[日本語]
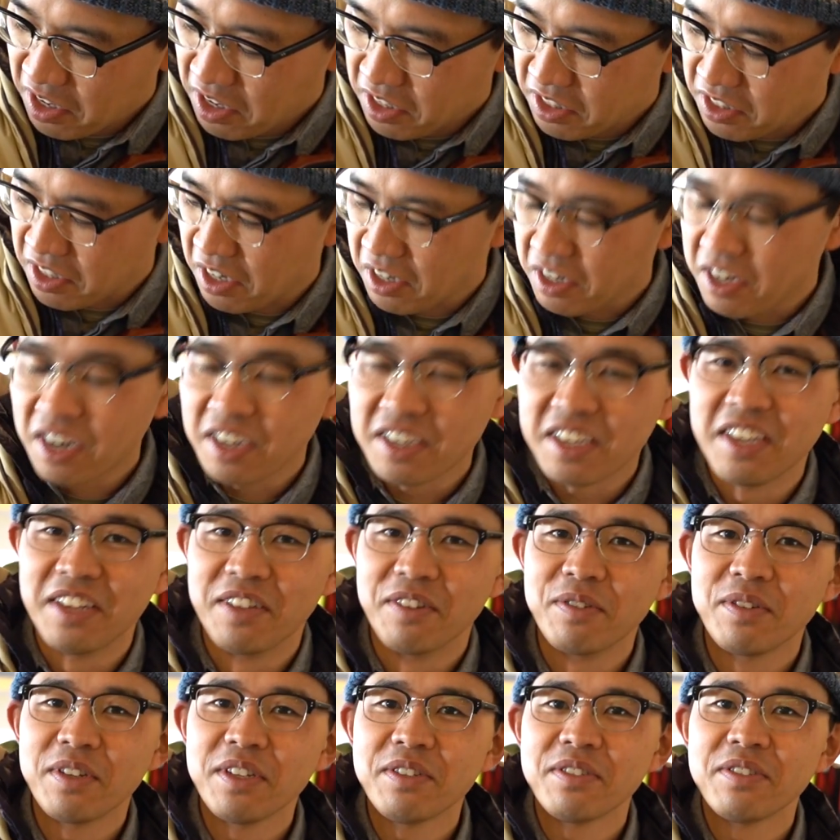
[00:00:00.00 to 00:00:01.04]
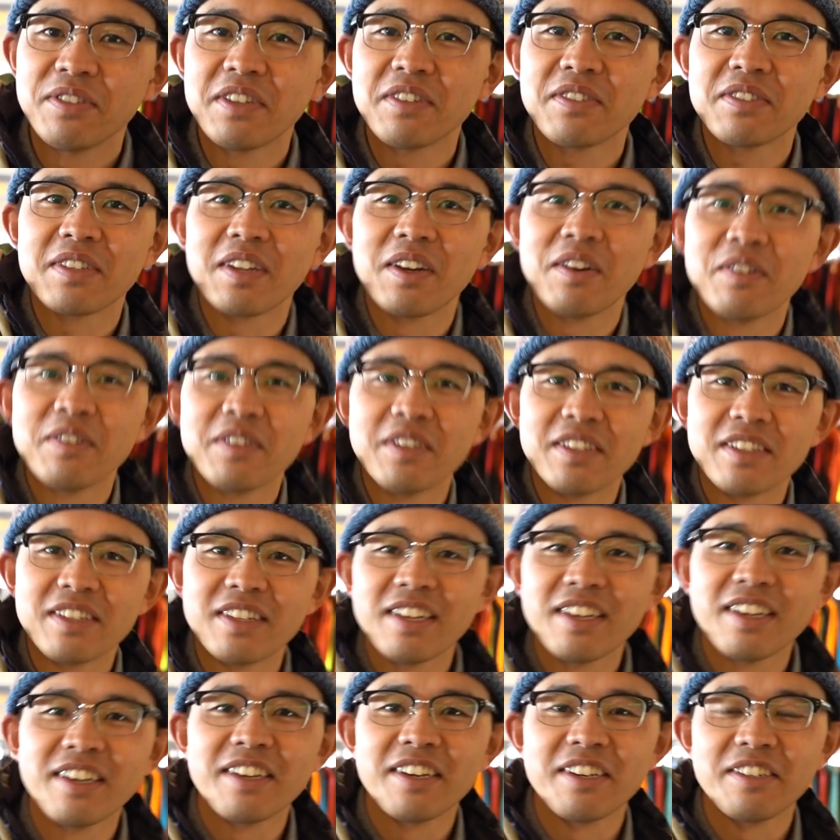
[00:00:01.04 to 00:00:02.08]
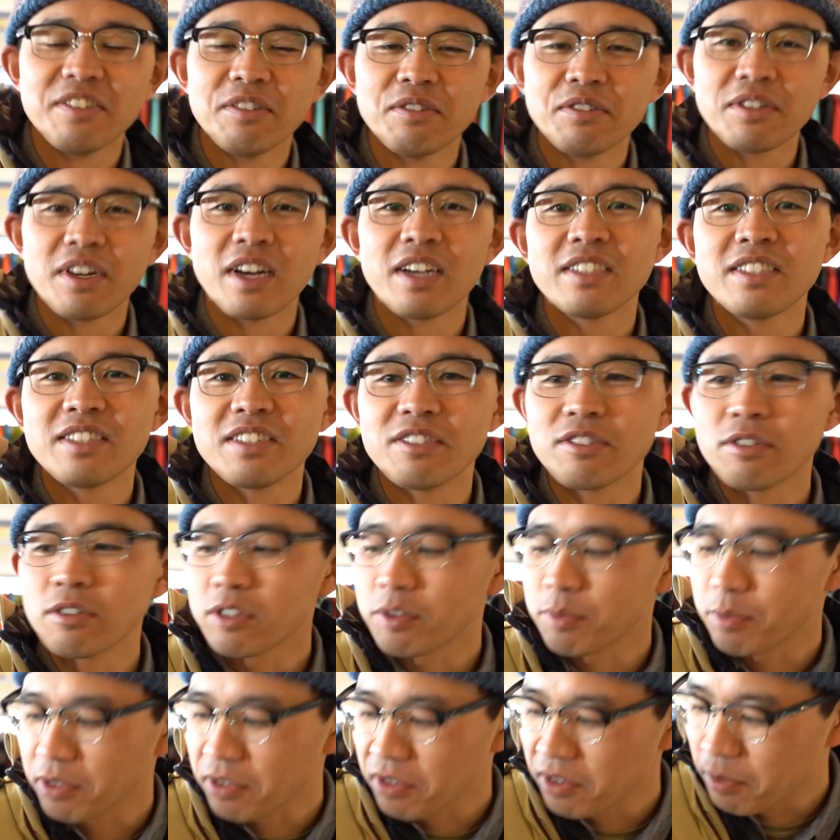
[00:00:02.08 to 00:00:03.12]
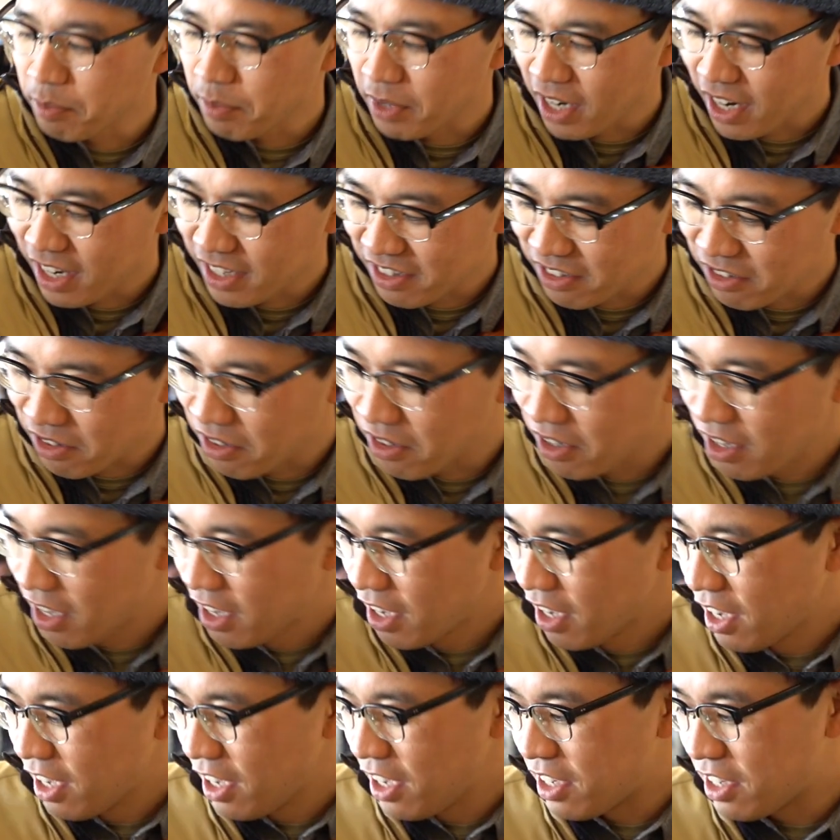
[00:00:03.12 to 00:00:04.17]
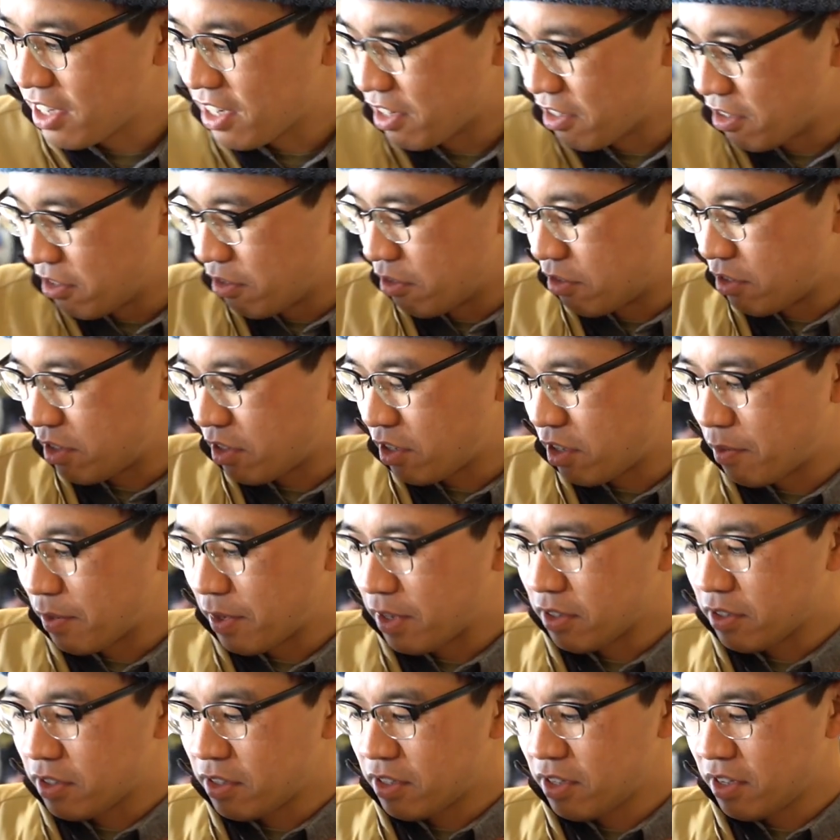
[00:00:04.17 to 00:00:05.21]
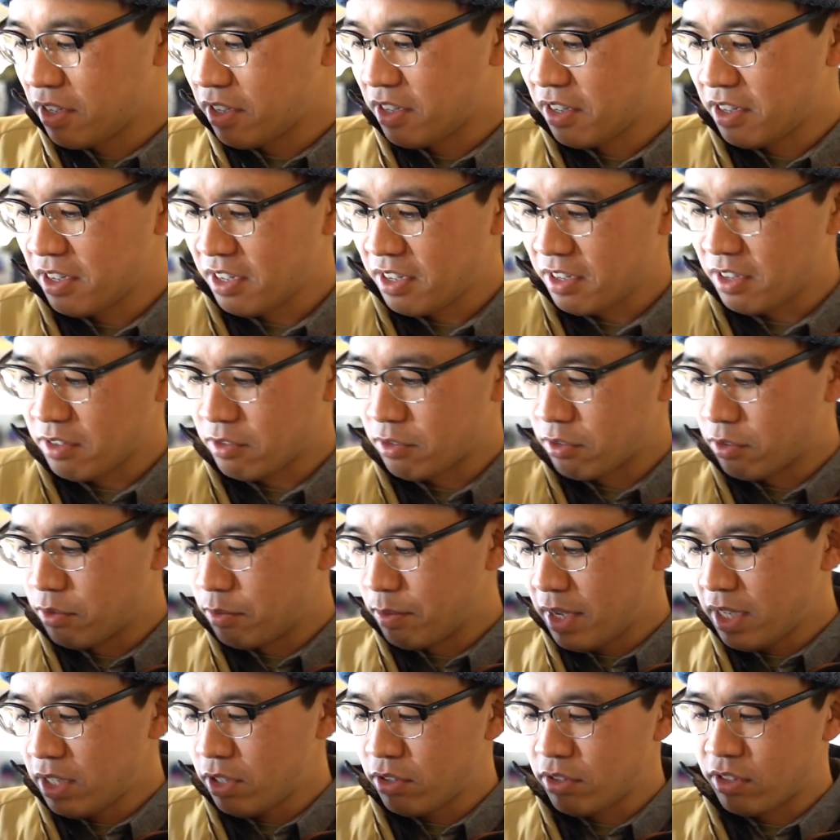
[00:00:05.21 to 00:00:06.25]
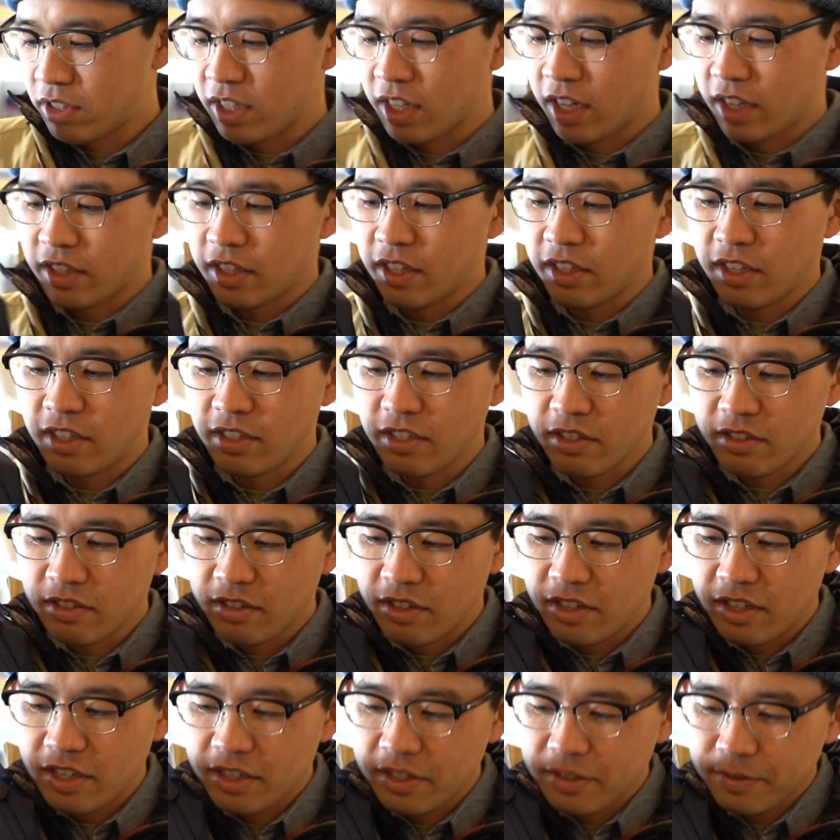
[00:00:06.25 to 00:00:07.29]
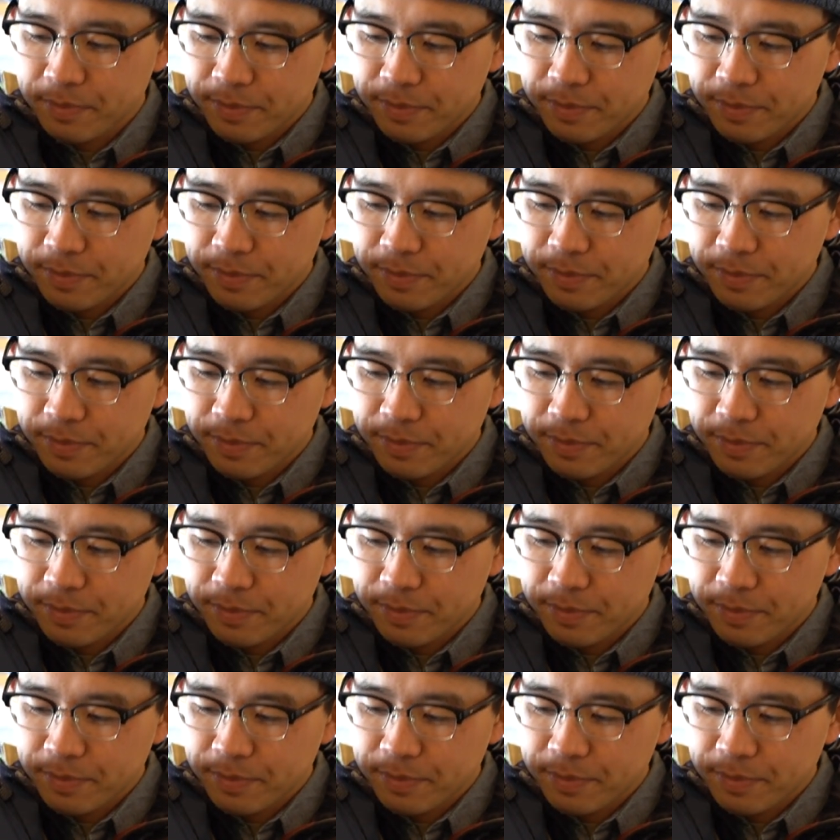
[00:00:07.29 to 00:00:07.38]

三角形のリフレクターを入れて、夜走ってる時もこうピカッと光るようにしてます。こうメッシュになっててですね、